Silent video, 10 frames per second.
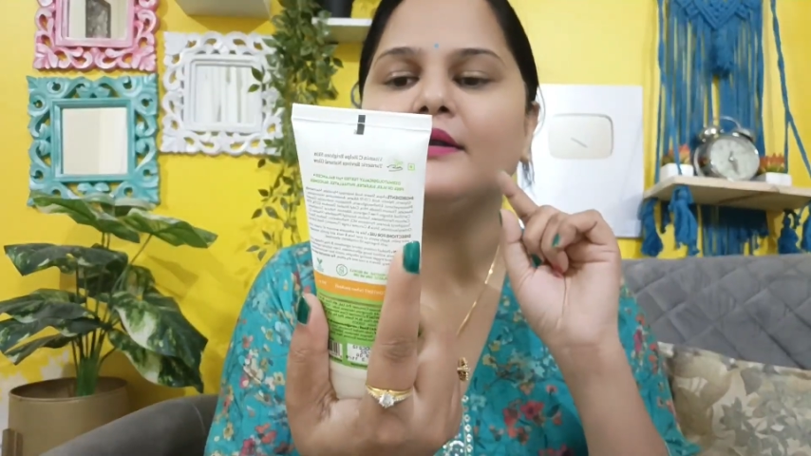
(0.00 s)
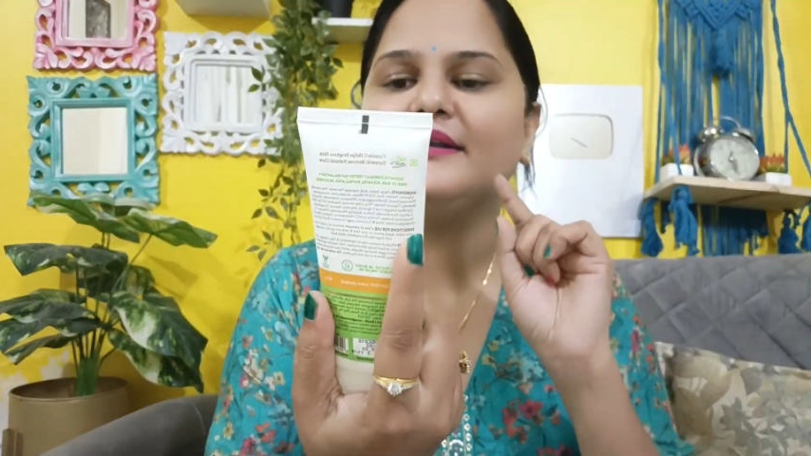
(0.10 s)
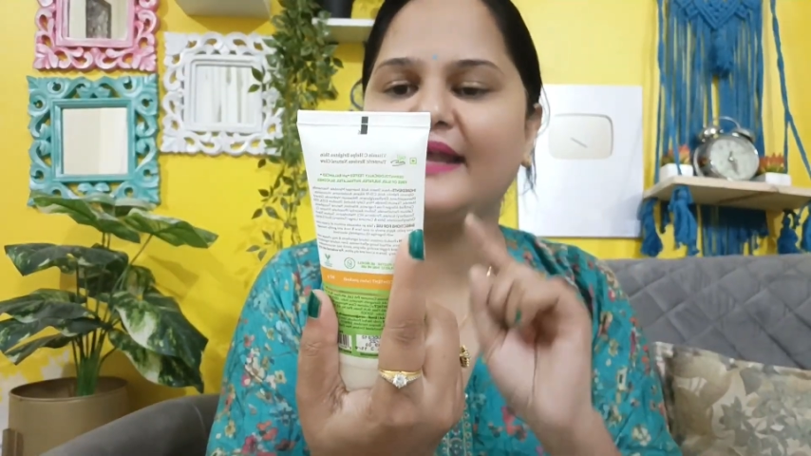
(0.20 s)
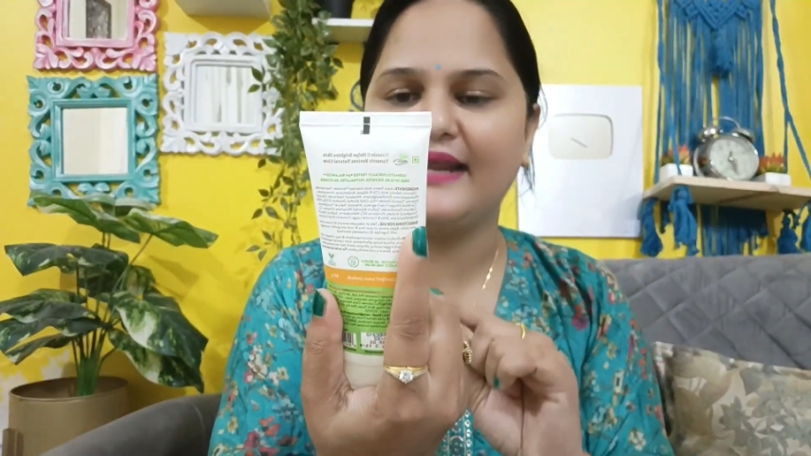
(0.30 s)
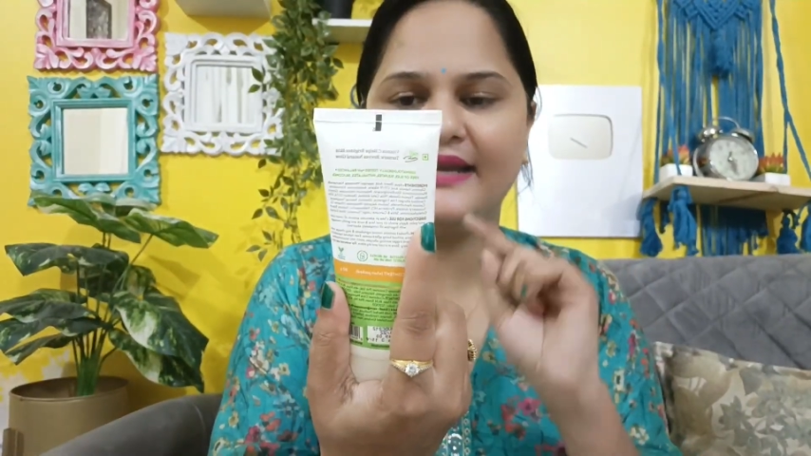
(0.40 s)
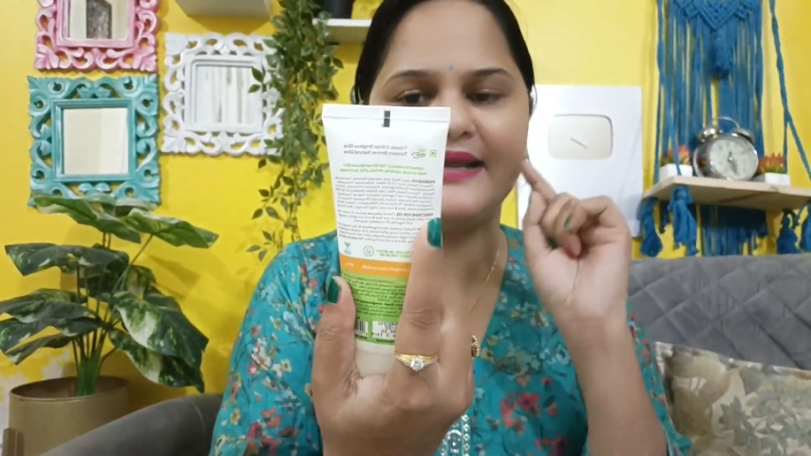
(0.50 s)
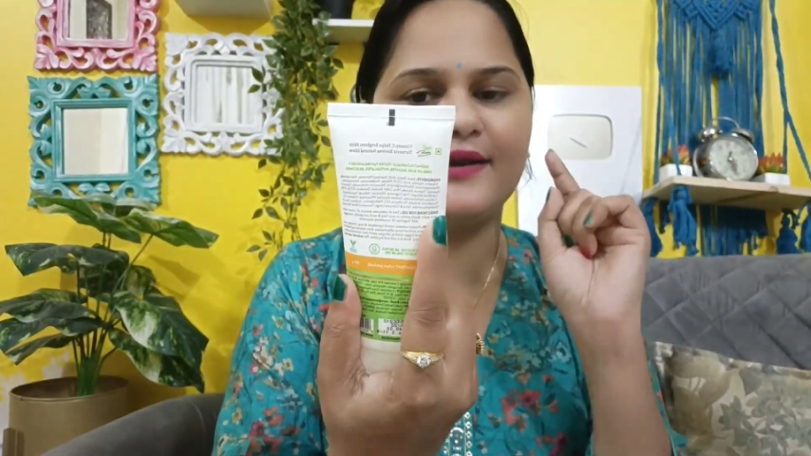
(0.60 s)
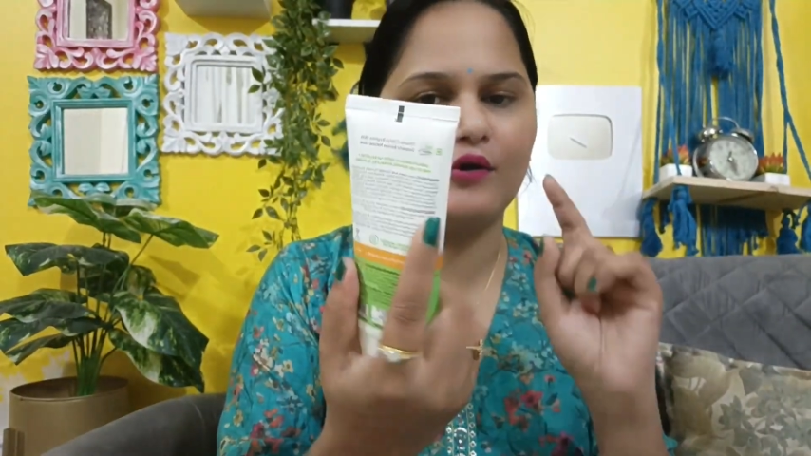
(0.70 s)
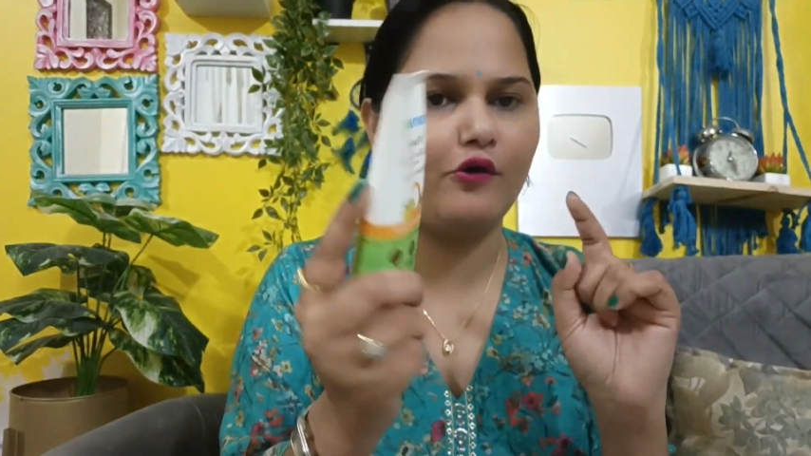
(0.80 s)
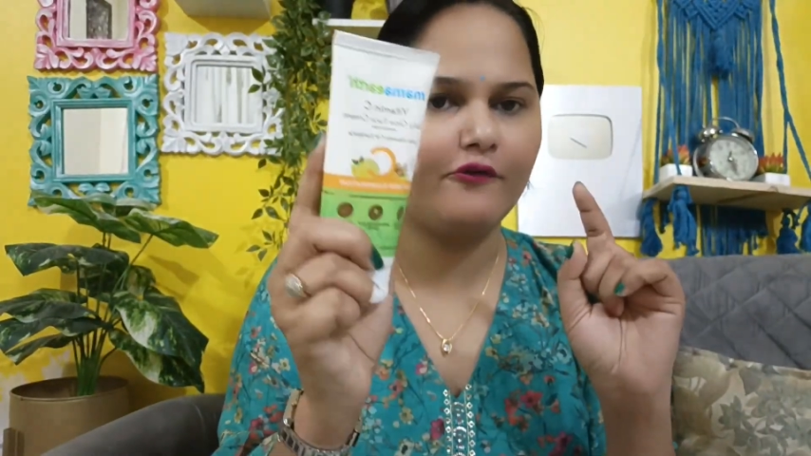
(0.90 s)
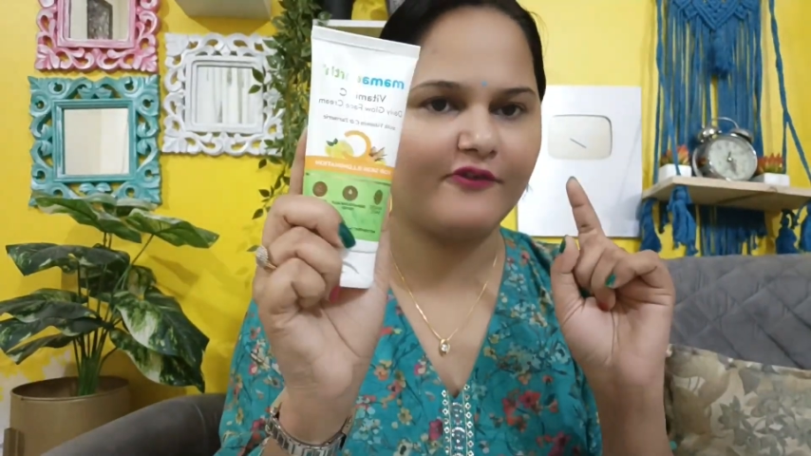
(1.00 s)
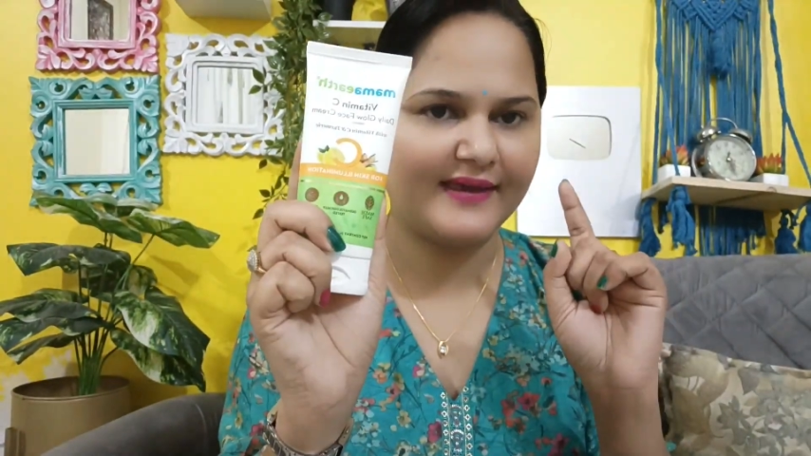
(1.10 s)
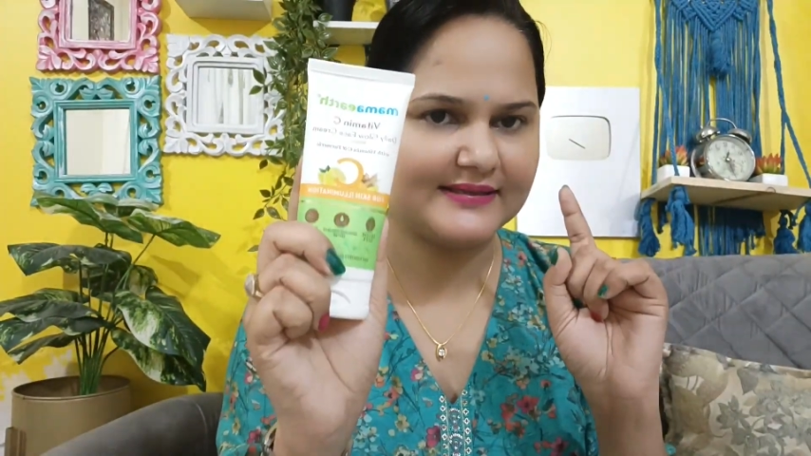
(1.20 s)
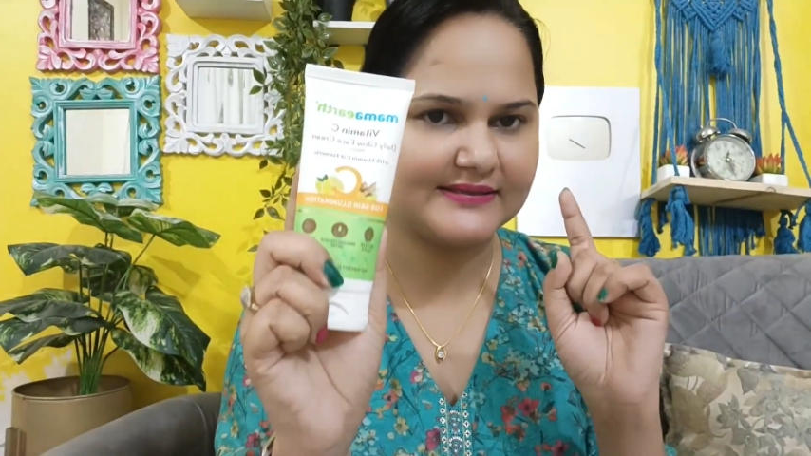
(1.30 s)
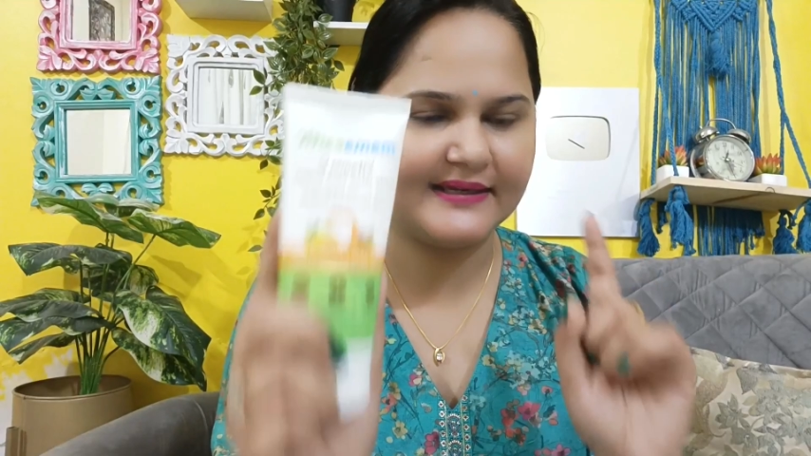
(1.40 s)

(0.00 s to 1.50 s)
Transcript: डेली ग्लो फेस